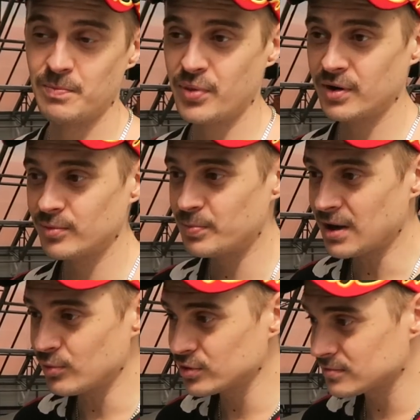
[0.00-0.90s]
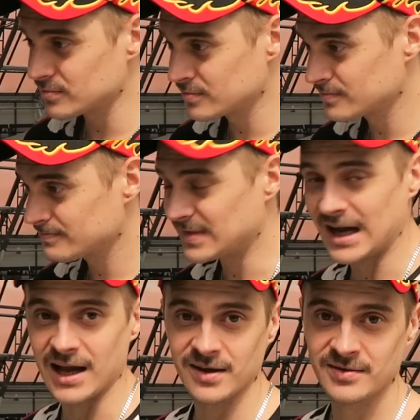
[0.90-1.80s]
Прям, прям вот...
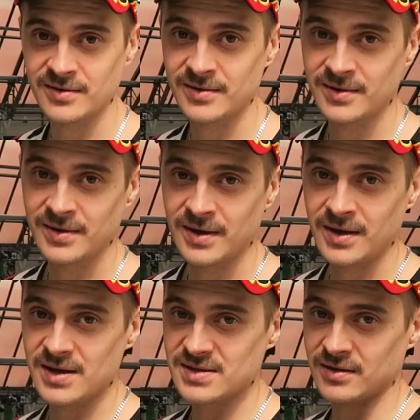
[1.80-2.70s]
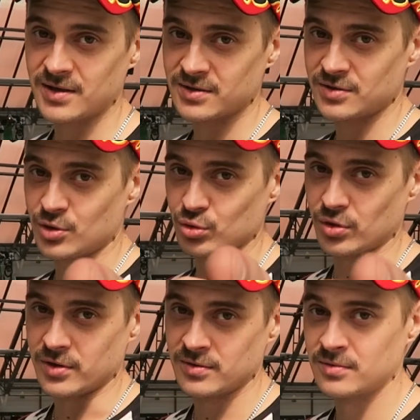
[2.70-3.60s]
А! Эскандер, ты крутой.